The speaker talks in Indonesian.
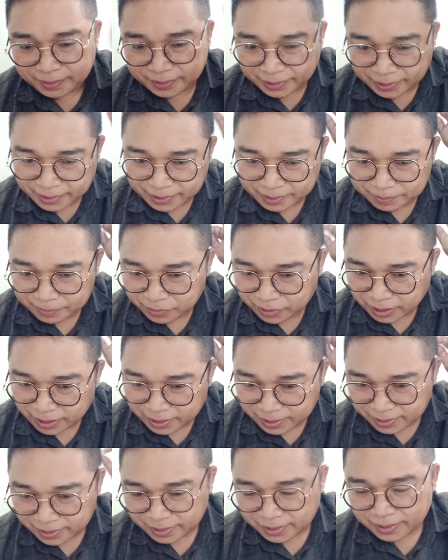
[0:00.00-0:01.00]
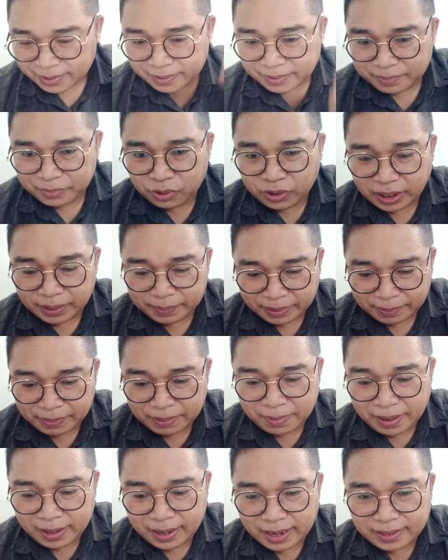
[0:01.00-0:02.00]
Oke, bukan bukan ya
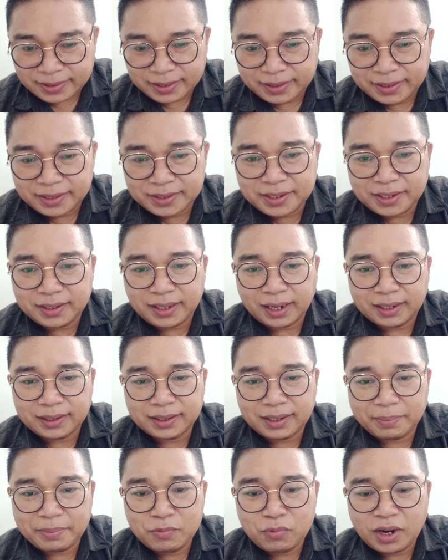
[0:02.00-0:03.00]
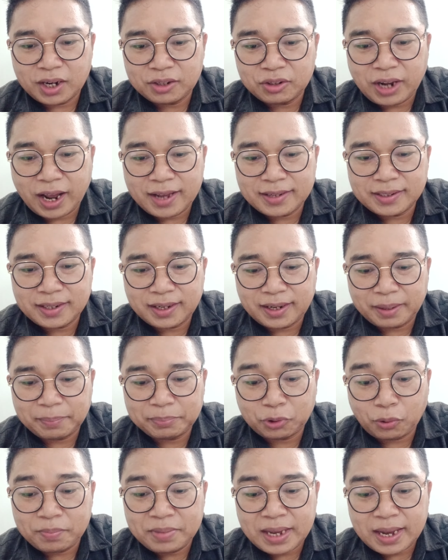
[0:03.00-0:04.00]
memang aset digital tetapi bukan hanya
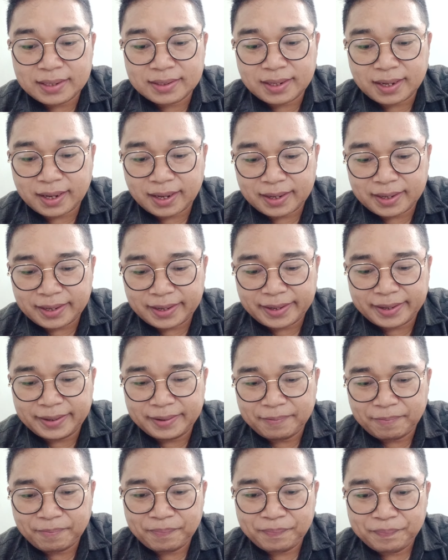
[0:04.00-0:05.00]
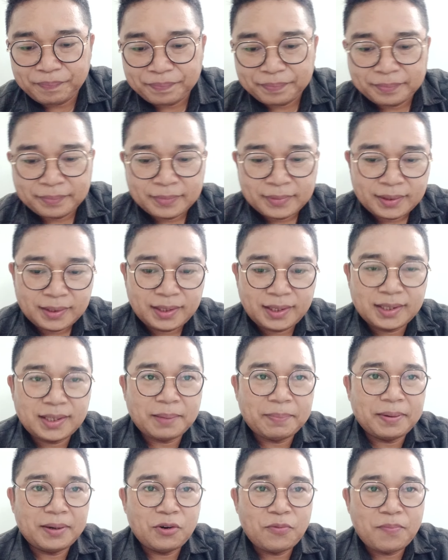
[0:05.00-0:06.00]
kripto biasa ya
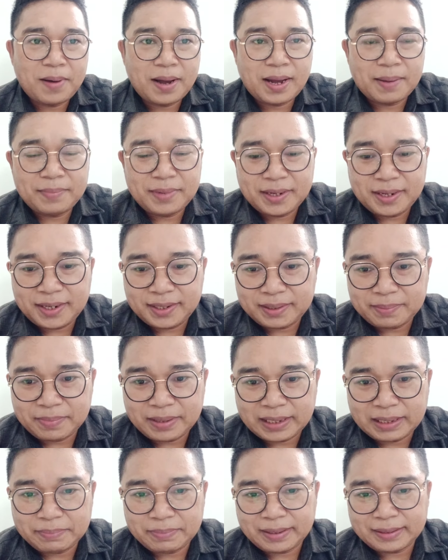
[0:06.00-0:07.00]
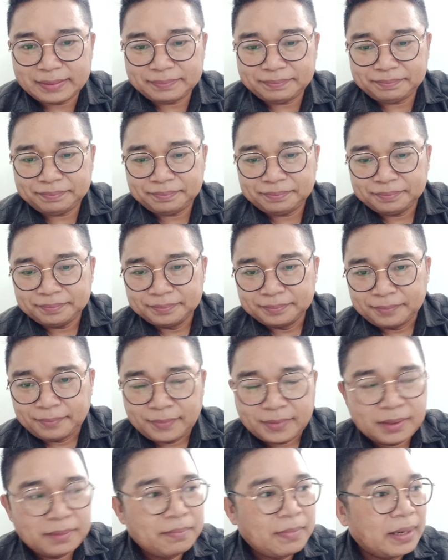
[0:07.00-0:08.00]
kita perlu paham ini teman-teman
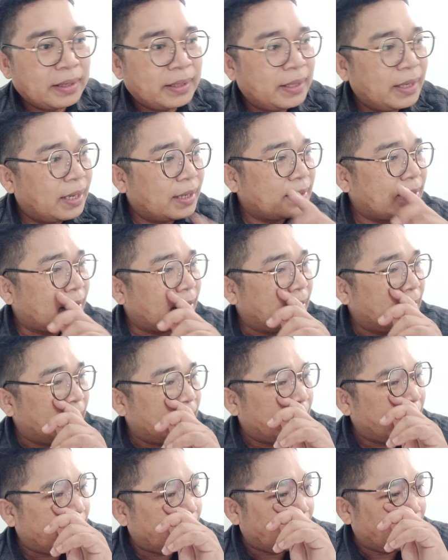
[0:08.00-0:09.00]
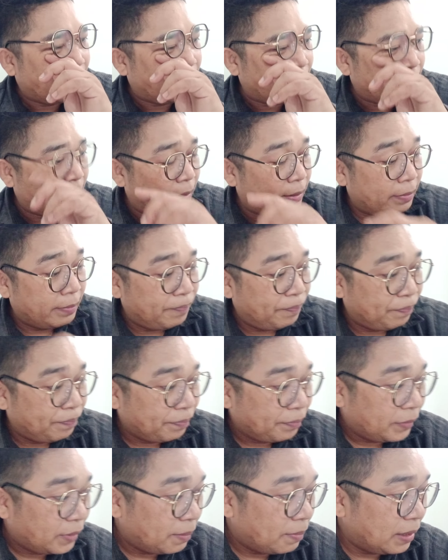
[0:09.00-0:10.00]
bagi yang sering uh,
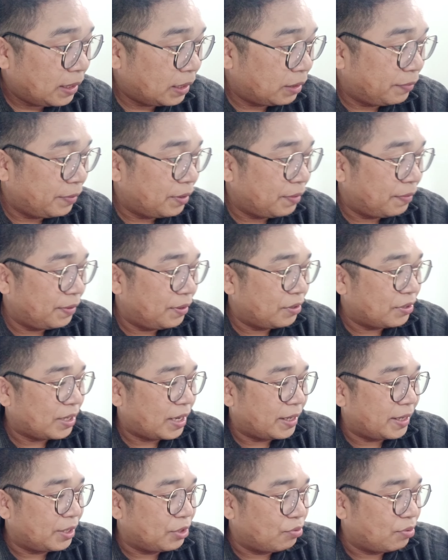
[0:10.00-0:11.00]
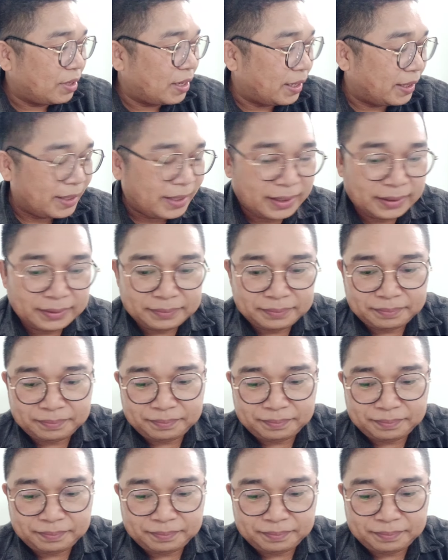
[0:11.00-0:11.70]
melihat video-video saya juga ya